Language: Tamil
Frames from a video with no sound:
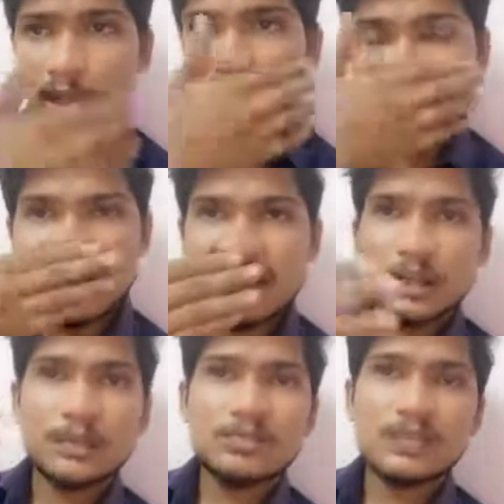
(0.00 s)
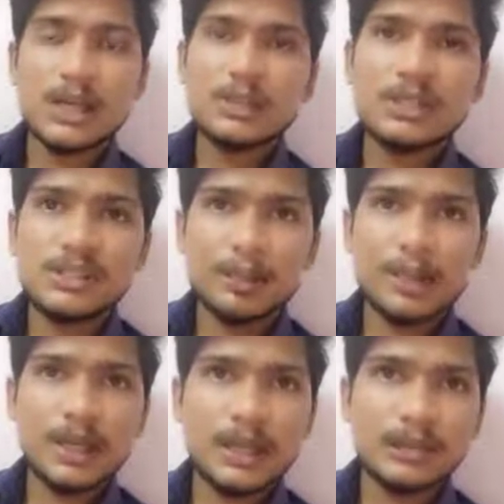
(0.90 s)
அந்த ஜாப்பனீஸ்
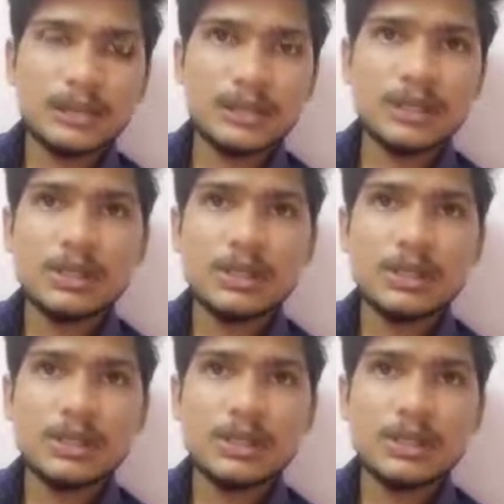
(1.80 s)
எம்பையரே வந்துட்டு